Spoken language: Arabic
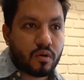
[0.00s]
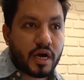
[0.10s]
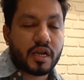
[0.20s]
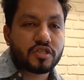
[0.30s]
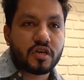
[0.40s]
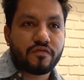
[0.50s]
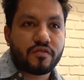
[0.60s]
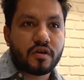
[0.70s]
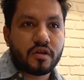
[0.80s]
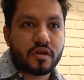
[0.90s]
وأحلى شيء
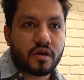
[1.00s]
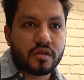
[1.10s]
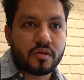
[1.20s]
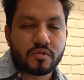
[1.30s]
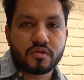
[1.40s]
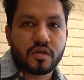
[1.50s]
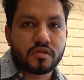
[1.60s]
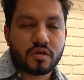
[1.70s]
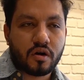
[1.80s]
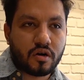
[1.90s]
فيه أن
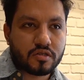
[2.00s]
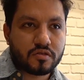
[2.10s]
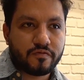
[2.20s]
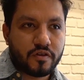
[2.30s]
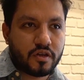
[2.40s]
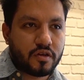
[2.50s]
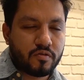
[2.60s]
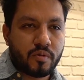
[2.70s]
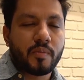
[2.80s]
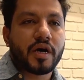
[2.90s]
المنتج خاص فيني
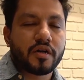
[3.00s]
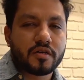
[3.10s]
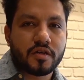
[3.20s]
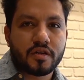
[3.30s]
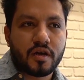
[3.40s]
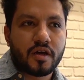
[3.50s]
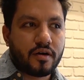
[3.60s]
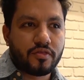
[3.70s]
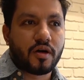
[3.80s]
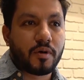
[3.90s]
بما معناته أن
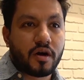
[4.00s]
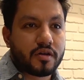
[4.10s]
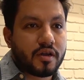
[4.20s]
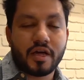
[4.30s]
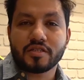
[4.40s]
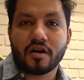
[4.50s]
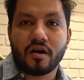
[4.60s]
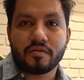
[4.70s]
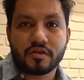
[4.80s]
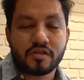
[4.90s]
الضمان
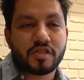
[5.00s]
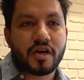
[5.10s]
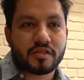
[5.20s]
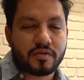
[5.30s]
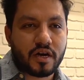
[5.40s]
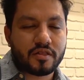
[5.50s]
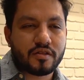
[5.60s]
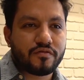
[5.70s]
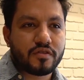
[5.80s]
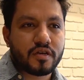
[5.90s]
الأسعار كل شيء أقدر
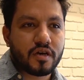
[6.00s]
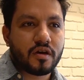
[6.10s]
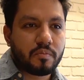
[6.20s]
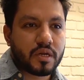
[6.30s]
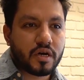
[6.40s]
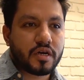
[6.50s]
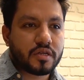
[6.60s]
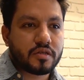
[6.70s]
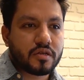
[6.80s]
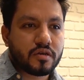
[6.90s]
أعدل فيها من
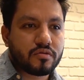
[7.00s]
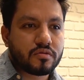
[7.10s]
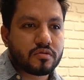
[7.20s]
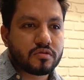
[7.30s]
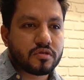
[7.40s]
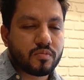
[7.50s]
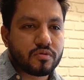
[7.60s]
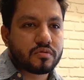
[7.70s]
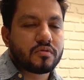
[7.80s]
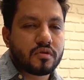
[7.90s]
ناحية أنه يكون
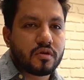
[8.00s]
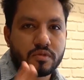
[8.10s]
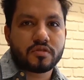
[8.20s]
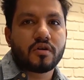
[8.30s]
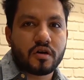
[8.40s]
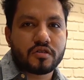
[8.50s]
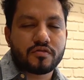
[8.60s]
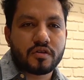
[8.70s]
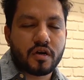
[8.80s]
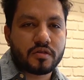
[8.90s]
الزبون
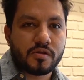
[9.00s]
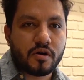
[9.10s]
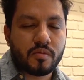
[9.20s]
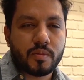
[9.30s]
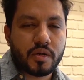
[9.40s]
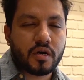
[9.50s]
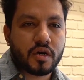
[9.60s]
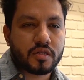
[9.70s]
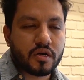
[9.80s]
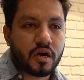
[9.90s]
مستانس في نهاية اليوم لما
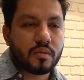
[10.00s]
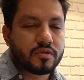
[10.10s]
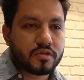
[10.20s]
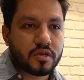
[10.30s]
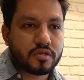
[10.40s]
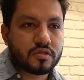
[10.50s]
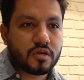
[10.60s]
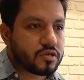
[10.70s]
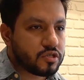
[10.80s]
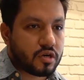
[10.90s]
ياخذ هاي المنتج
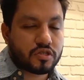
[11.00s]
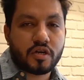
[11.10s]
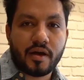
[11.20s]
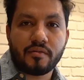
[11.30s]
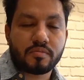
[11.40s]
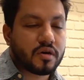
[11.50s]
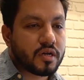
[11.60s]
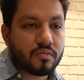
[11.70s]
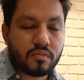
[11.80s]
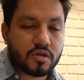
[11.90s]
شاشة
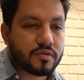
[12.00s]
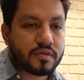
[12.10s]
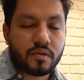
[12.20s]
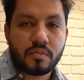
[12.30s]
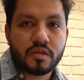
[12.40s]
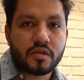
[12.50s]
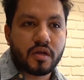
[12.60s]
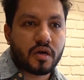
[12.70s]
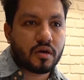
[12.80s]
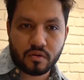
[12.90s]
خربانة مباشرة
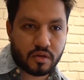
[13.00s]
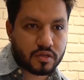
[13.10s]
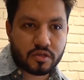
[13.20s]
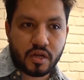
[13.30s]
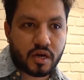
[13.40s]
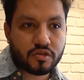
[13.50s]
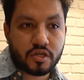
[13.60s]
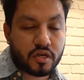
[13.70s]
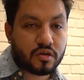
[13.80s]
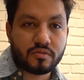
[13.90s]
نبدلها نقول له نصلح
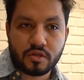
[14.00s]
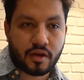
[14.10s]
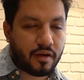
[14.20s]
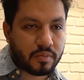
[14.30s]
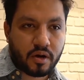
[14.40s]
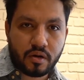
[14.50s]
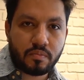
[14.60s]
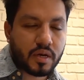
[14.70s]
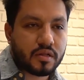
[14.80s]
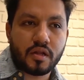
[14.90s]
شيء كرسي خربان
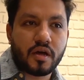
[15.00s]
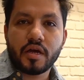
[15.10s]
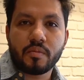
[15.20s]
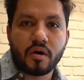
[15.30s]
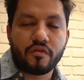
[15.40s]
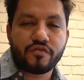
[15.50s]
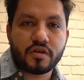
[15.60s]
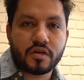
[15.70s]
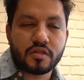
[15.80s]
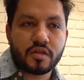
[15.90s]
نبدله يعني ما
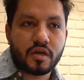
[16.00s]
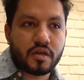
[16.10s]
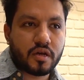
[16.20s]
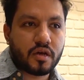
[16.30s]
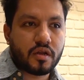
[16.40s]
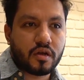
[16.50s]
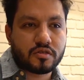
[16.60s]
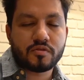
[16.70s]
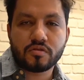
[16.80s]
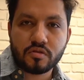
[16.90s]
في عندنا أنه
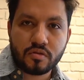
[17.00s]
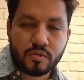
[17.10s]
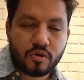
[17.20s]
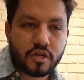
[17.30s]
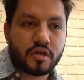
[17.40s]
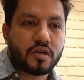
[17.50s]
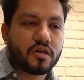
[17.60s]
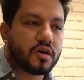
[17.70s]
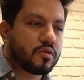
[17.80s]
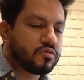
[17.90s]
لازم ننتظر
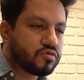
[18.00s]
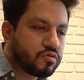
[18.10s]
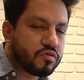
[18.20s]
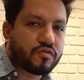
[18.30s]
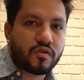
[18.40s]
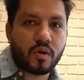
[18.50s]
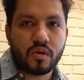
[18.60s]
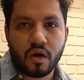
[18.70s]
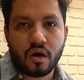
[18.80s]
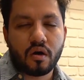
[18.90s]
الوكيل أو نشوف أو
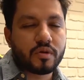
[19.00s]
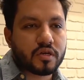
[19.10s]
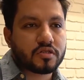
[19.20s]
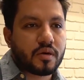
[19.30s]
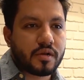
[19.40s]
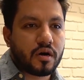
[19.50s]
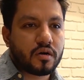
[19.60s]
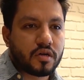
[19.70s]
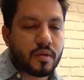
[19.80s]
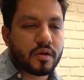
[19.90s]
لا ونخسر لا
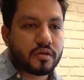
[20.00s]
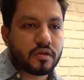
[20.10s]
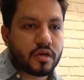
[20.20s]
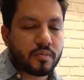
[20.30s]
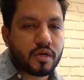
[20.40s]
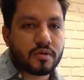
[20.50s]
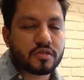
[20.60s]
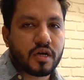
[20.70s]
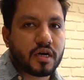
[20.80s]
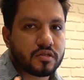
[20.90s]
دائما يهمنا
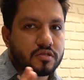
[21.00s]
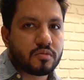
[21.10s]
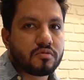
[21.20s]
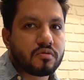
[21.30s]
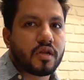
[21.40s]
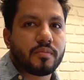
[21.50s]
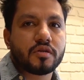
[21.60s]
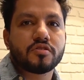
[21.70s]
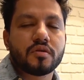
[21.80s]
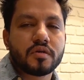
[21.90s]
مصلحة الزبون لما
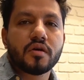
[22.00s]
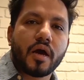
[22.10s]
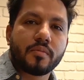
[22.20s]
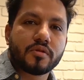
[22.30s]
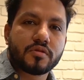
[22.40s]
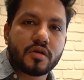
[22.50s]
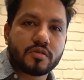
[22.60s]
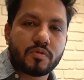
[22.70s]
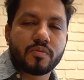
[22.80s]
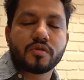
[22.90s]
يشتري اي
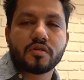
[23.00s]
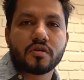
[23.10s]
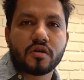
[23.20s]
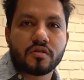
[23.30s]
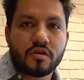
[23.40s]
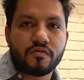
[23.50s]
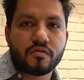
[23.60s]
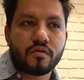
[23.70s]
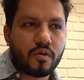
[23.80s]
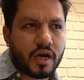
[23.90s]
منتج من منتجات
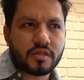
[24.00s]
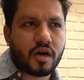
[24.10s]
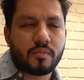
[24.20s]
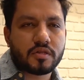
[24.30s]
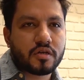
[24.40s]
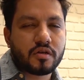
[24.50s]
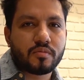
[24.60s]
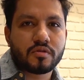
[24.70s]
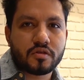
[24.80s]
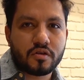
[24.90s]
ديفو حتى عامه كل
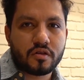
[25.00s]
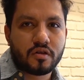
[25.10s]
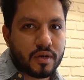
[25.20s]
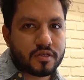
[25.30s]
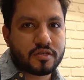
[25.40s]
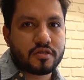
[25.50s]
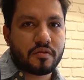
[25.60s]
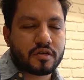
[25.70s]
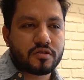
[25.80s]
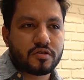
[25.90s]
المنتجات بس
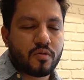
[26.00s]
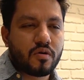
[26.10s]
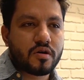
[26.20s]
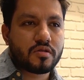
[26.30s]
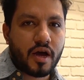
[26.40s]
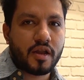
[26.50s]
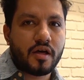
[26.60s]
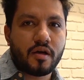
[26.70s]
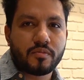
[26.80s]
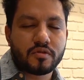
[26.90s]
تركيزنا وايد
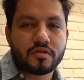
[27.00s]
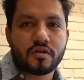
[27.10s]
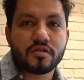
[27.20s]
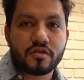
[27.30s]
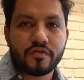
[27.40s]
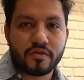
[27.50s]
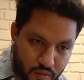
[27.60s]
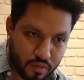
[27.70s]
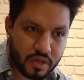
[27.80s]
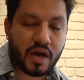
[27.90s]
على منتجات ديفو
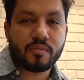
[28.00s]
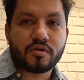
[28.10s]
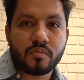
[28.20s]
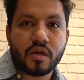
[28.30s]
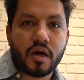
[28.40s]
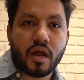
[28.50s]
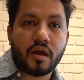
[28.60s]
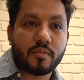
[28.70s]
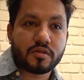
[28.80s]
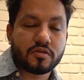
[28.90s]
ودعمكم
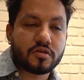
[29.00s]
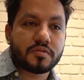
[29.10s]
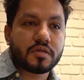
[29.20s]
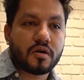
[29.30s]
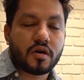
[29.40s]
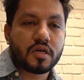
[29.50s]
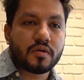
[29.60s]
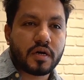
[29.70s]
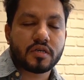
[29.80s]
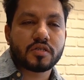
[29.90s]
للعلامه التجاريه هاي
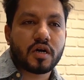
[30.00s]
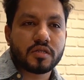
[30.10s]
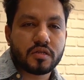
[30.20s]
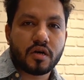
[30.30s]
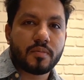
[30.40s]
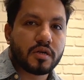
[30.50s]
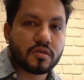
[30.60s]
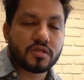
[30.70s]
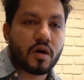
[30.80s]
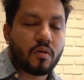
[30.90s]
راح يساعدنا دائما
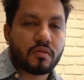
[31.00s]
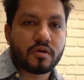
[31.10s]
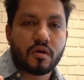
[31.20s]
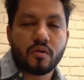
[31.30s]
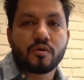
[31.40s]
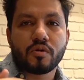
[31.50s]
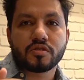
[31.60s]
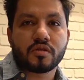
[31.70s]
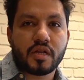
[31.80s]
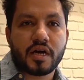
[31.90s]
نتطور
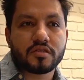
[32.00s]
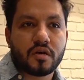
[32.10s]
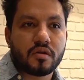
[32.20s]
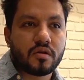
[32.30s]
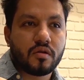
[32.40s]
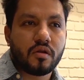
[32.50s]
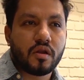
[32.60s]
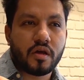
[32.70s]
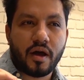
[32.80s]
ونوصل الاحسن اللي